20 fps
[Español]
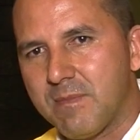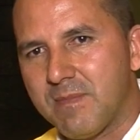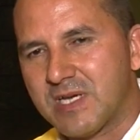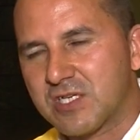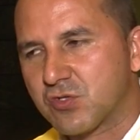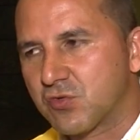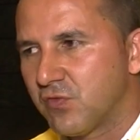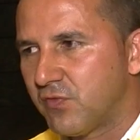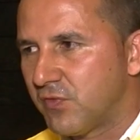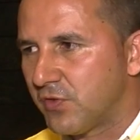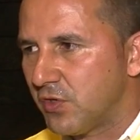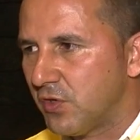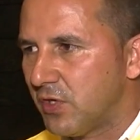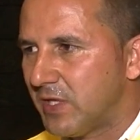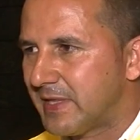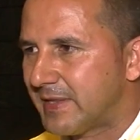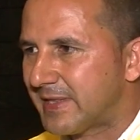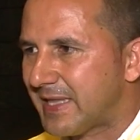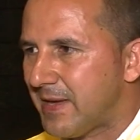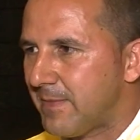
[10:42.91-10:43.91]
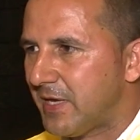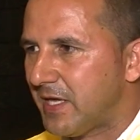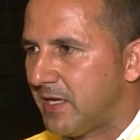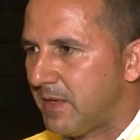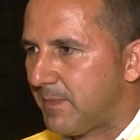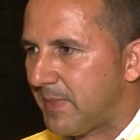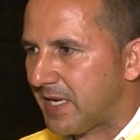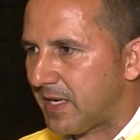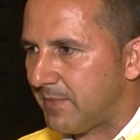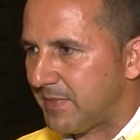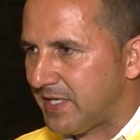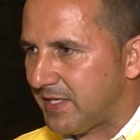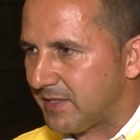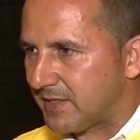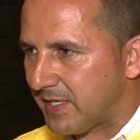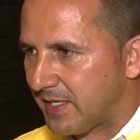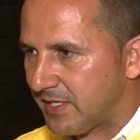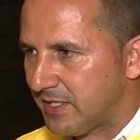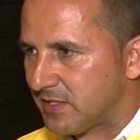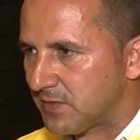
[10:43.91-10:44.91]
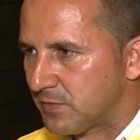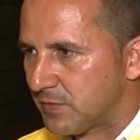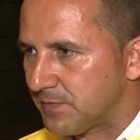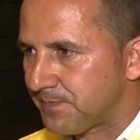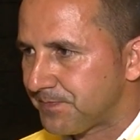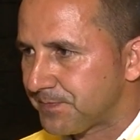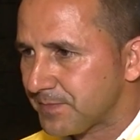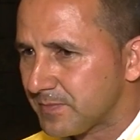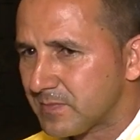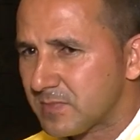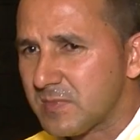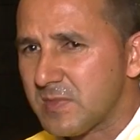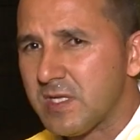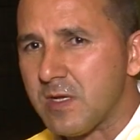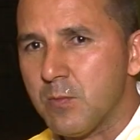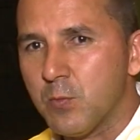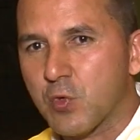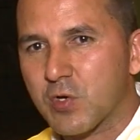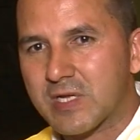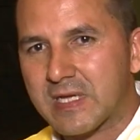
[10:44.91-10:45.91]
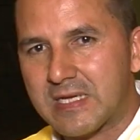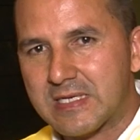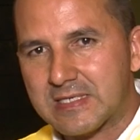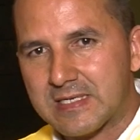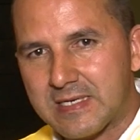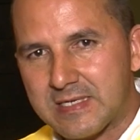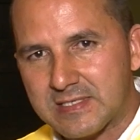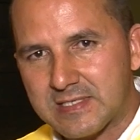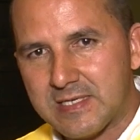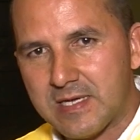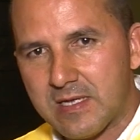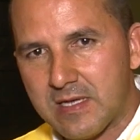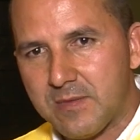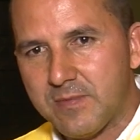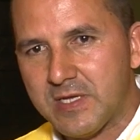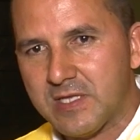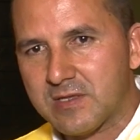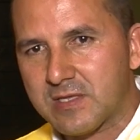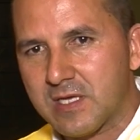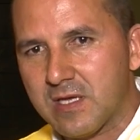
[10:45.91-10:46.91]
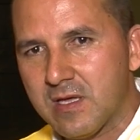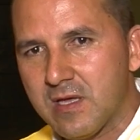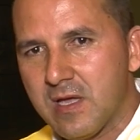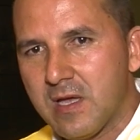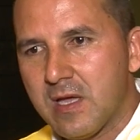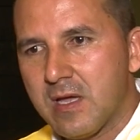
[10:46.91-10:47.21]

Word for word: más sufrió el tema del paramilitarismo porque desgraciadamente